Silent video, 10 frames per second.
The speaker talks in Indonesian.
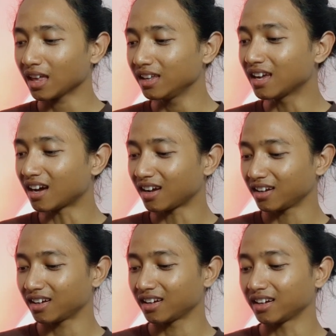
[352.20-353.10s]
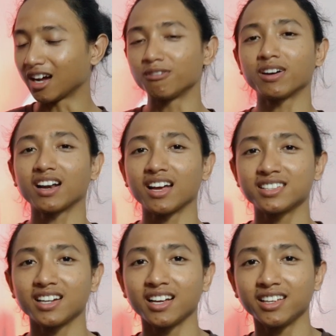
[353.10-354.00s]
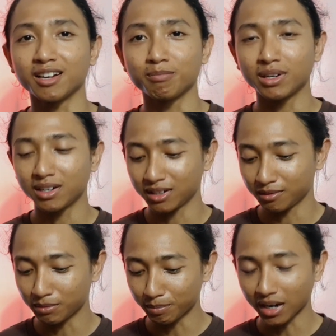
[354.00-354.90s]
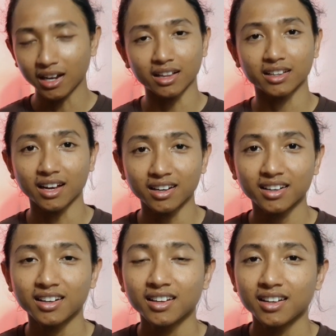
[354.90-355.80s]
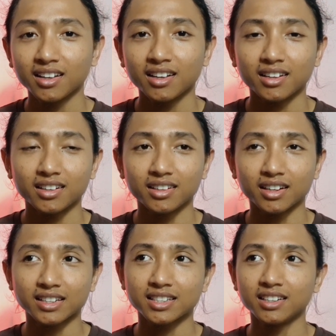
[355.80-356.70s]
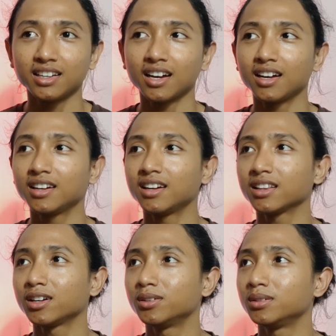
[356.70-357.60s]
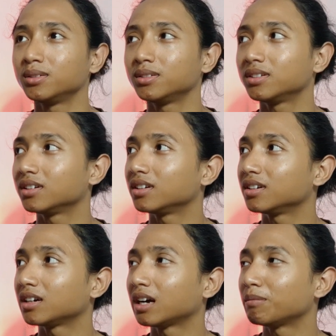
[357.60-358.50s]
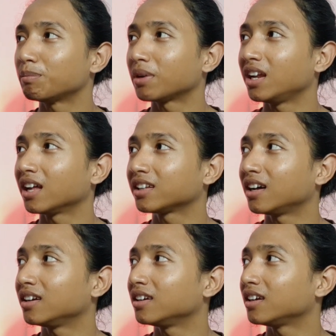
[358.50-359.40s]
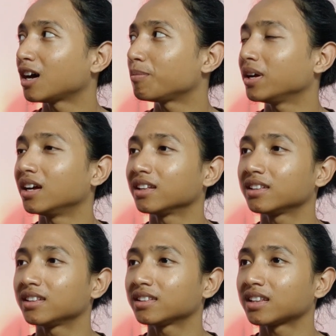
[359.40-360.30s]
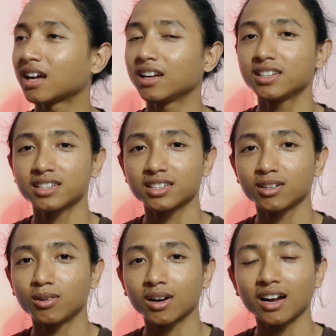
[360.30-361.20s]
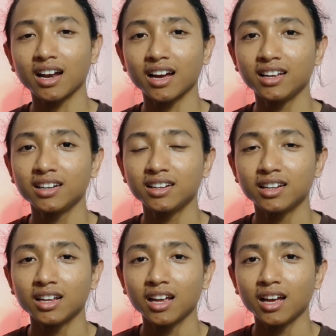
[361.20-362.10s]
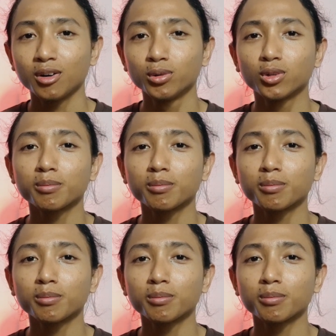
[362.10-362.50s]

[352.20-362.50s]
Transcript: ya nggak fair lah istilahnya memperlihatkan uh, kesedihan atau memperlihatkan apa ya tangis orang lain untuk